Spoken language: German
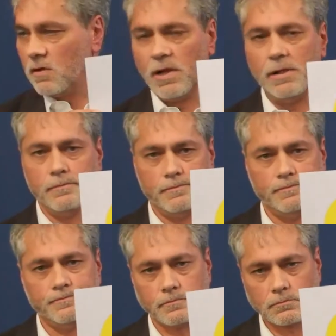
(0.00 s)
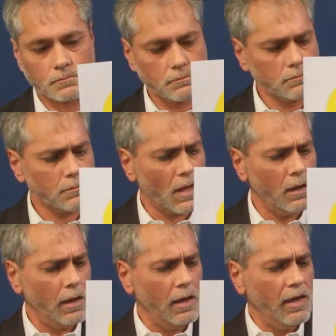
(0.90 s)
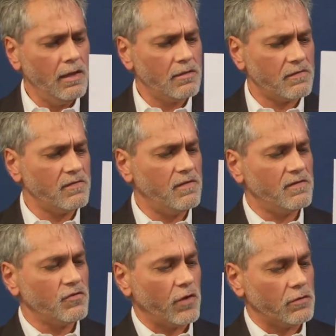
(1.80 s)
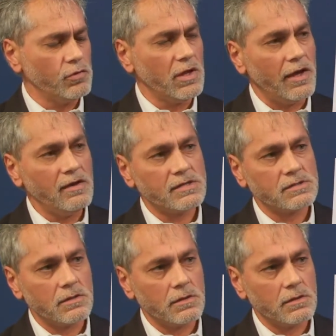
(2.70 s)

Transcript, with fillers: nochmal. Ah ja, das, das ist dieses Statutenrecht.